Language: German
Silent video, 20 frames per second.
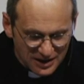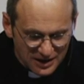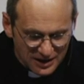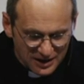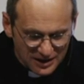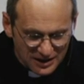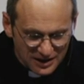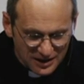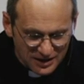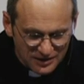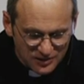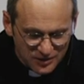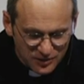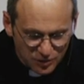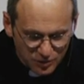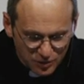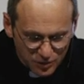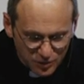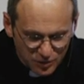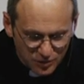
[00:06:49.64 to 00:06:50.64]
ja,
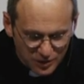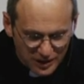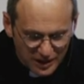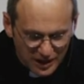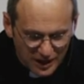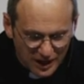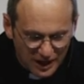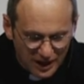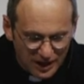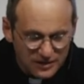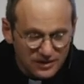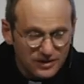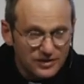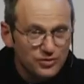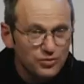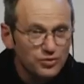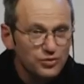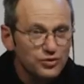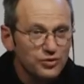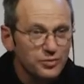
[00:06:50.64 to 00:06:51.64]
du, gerade
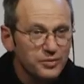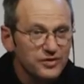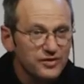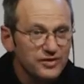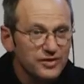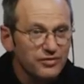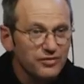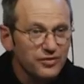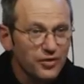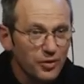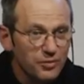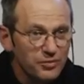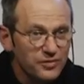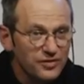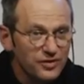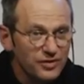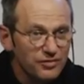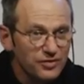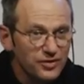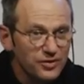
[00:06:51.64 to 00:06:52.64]
du, du bist die
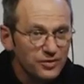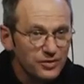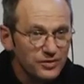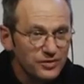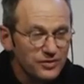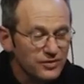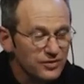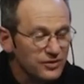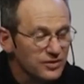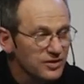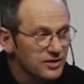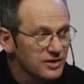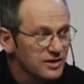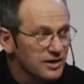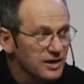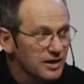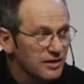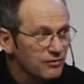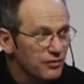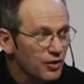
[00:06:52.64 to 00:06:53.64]
frömmste von uns.
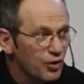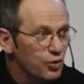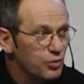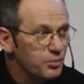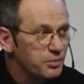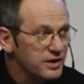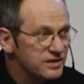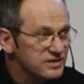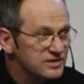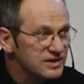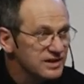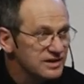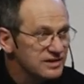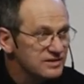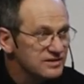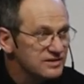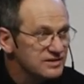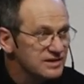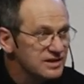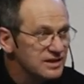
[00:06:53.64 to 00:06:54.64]
Warum passiert
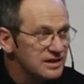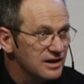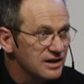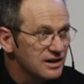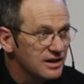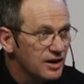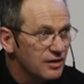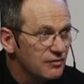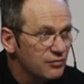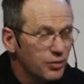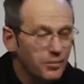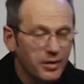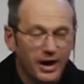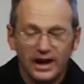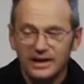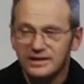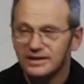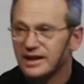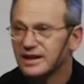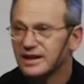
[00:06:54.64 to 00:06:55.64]
es dir? Warum hat er